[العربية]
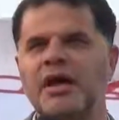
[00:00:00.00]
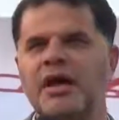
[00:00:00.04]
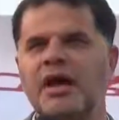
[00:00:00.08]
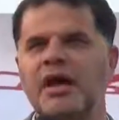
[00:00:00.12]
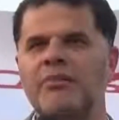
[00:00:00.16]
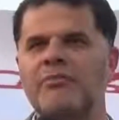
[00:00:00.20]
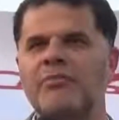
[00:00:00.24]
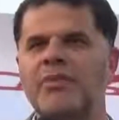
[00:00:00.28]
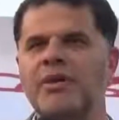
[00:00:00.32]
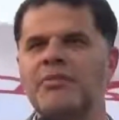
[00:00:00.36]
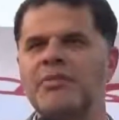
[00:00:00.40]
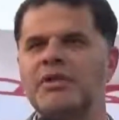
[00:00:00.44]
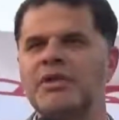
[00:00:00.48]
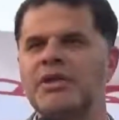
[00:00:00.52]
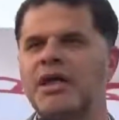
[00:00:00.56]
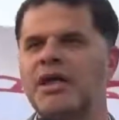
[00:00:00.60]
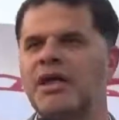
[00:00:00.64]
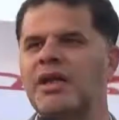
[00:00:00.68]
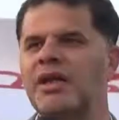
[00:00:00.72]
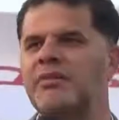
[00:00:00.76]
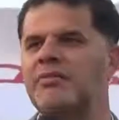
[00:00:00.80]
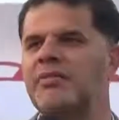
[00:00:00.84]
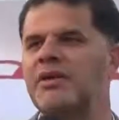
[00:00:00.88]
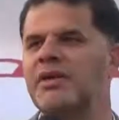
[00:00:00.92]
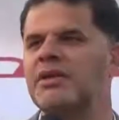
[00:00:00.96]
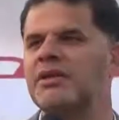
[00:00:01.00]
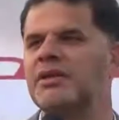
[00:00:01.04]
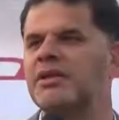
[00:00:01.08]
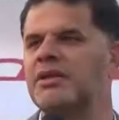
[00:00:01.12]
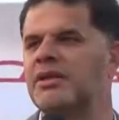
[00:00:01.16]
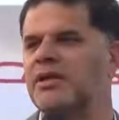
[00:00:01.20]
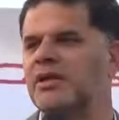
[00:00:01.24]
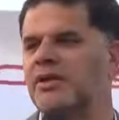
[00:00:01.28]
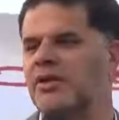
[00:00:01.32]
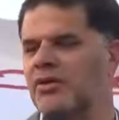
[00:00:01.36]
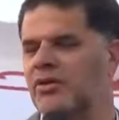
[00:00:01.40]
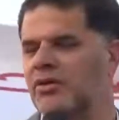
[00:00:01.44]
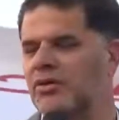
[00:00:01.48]
اما مطالبه
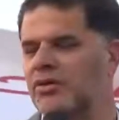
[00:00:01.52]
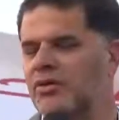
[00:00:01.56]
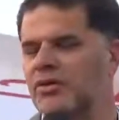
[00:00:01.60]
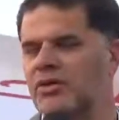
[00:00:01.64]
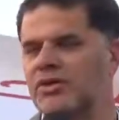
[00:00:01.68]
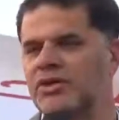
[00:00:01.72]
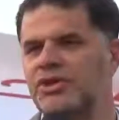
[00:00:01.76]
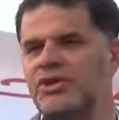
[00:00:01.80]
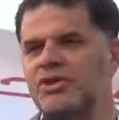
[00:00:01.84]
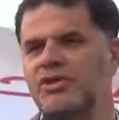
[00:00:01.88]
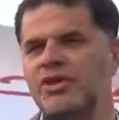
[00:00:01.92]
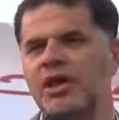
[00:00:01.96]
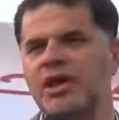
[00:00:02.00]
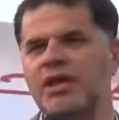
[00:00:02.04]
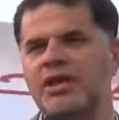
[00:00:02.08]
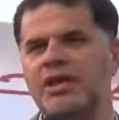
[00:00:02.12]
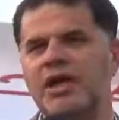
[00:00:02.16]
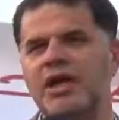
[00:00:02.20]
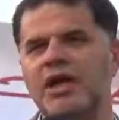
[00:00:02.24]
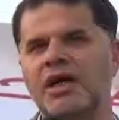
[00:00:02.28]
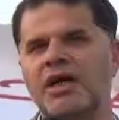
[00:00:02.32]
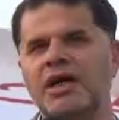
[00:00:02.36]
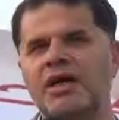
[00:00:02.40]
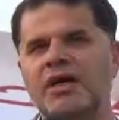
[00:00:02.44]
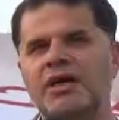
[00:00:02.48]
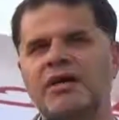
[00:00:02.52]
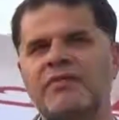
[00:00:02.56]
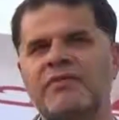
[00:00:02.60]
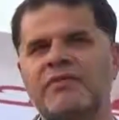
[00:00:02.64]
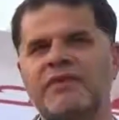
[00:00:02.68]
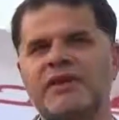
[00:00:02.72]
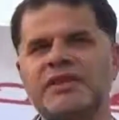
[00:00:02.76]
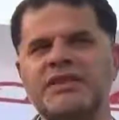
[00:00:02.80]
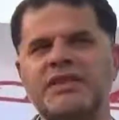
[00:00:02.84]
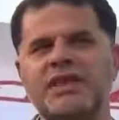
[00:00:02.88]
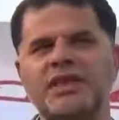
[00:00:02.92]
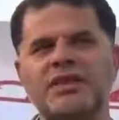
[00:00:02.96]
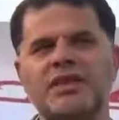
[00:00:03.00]
حقوق الشهداء
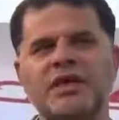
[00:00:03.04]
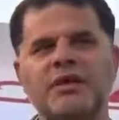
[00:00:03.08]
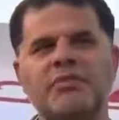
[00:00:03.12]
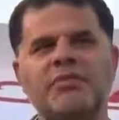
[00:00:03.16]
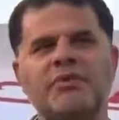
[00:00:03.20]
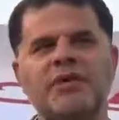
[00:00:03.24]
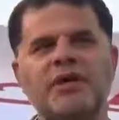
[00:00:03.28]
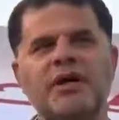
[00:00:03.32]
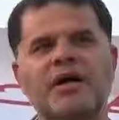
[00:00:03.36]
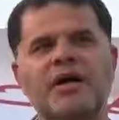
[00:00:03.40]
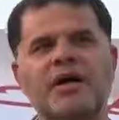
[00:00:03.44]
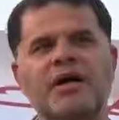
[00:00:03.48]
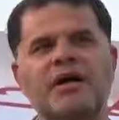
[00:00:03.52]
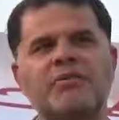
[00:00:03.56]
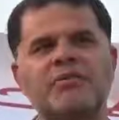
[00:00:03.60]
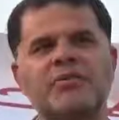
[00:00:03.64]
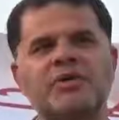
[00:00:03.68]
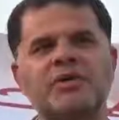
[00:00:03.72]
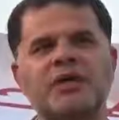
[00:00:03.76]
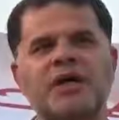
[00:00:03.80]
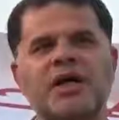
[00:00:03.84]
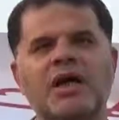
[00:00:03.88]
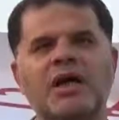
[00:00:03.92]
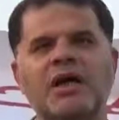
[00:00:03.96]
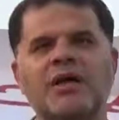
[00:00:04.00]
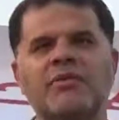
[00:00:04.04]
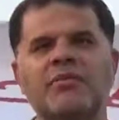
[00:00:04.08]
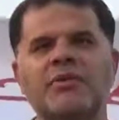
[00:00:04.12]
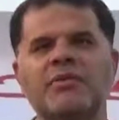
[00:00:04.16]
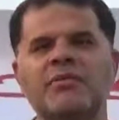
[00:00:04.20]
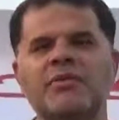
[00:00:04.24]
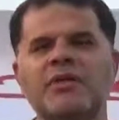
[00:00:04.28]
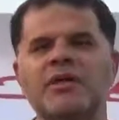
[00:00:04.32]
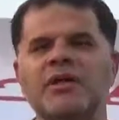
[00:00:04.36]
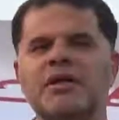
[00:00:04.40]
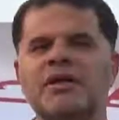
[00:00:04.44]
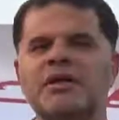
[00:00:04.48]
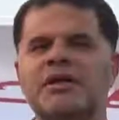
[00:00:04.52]
فستبقى مطالبه
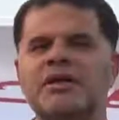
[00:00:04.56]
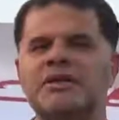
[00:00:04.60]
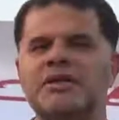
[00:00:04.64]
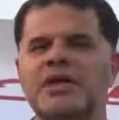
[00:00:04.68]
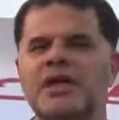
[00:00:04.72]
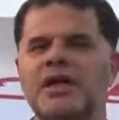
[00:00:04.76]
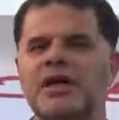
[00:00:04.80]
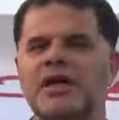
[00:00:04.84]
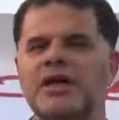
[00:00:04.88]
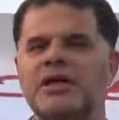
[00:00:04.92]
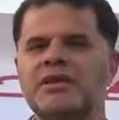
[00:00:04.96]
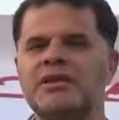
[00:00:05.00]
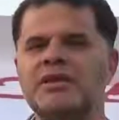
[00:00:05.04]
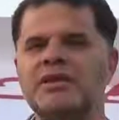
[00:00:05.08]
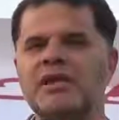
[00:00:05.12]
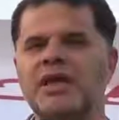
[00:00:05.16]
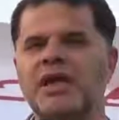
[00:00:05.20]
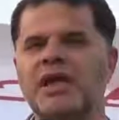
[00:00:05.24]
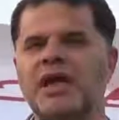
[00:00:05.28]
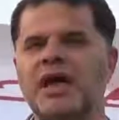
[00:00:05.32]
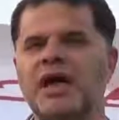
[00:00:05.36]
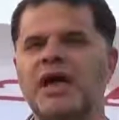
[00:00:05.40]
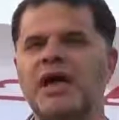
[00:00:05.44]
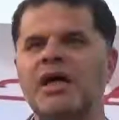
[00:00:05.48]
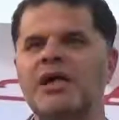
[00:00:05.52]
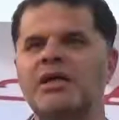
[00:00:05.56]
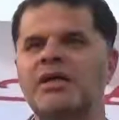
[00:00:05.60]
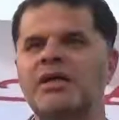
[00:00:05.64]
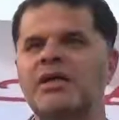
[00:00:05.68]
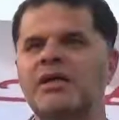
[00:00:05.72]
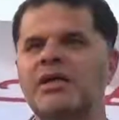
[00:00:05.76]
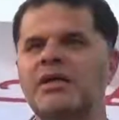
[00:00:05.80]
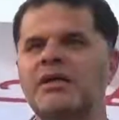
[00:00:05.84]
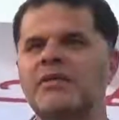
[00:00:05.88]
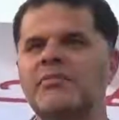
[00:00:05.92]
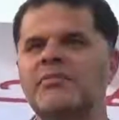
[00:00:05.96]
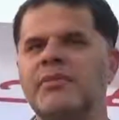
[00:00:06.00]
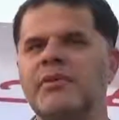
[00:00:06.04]
بالقصاص
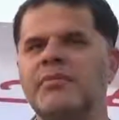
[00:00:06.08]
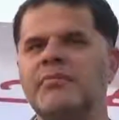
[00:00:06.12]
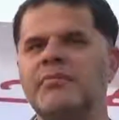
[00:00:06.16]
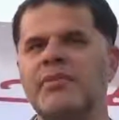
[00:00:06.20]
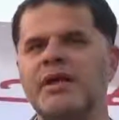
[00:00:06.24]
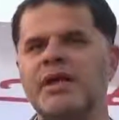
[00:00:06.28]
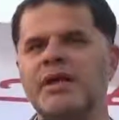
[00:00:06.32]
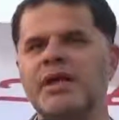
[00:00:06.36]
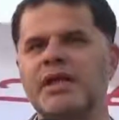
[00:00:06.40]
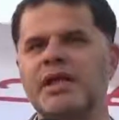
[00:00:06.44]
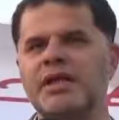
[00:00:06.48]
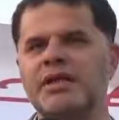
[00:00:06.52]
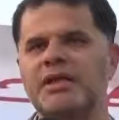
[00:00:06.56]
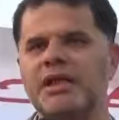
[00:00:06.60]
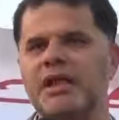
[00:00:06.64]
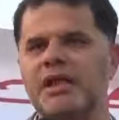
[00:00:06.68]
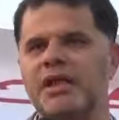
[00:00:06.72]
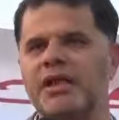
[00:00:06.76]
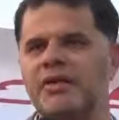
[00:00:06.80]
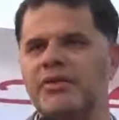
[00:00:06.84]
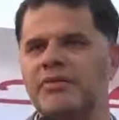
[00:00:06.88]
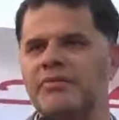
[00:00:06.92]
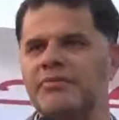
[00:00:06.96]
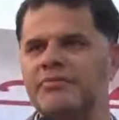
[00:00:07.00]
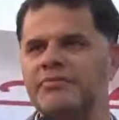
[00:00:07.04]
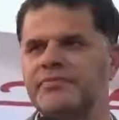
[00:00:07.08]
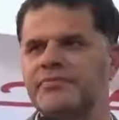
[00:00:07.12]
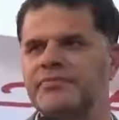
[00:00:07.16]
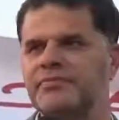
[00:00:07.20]
العادل ممن قتلهم